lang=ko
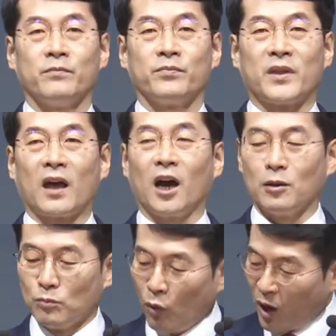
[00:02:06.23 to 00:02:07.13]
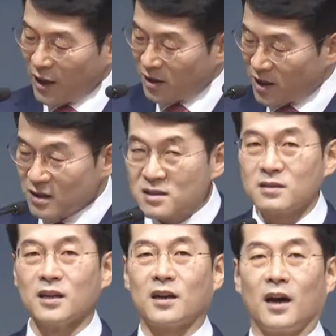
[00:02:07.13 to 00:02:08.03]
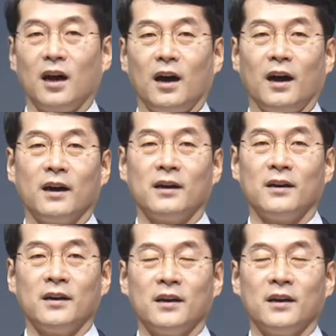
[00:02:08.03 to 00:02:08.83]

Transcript: 내가 한 뭐가 이렇게 있으니까